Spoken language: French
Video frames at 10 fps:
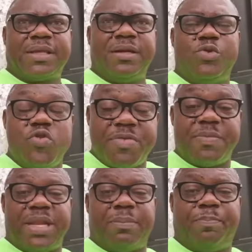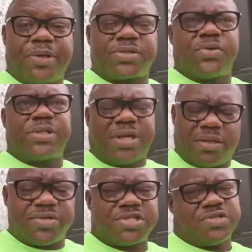que lui-même il apporte le
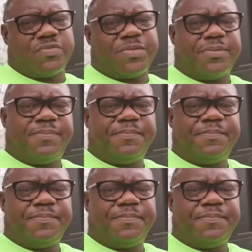temps du changement.